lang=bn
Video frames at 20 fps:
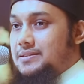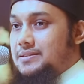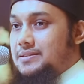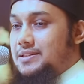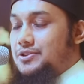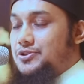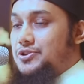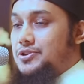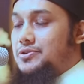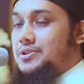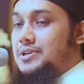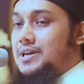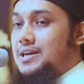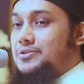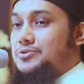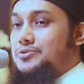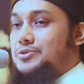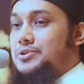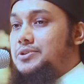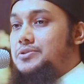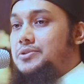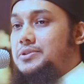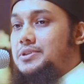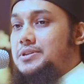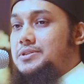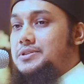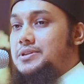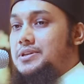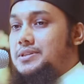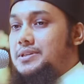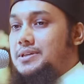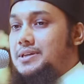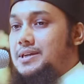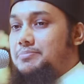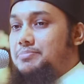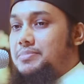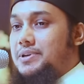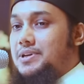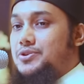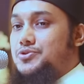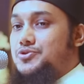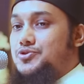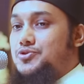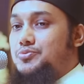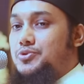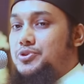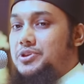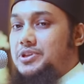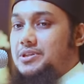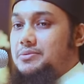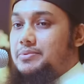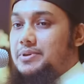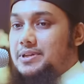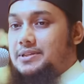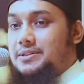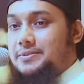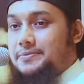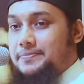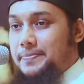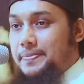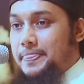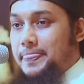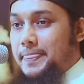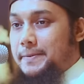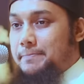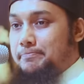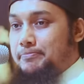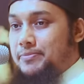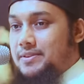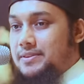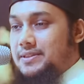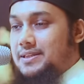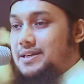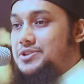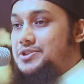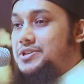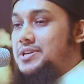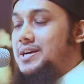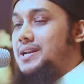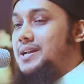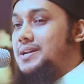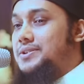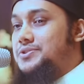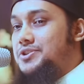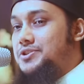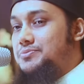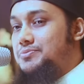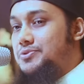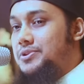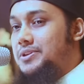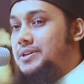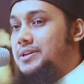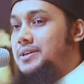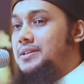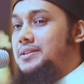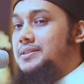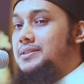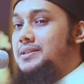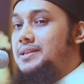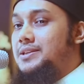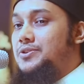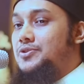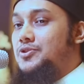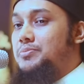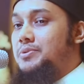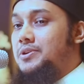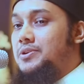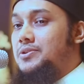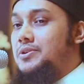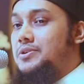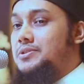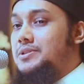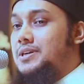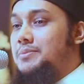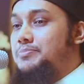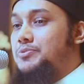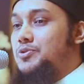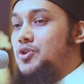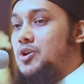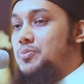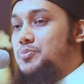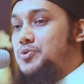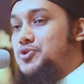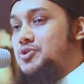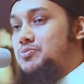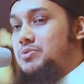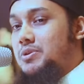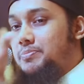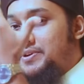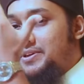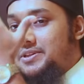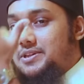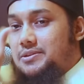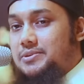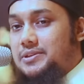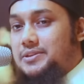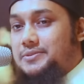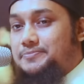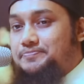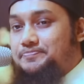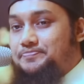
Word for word: তিনি যখন আন্তরিকতার সাথে আপনাকে সময় দিবেন তার সারা জীবনের দিনই অভিজ্ঞতা আপনি অল্প সময় পেয়ে যাবেন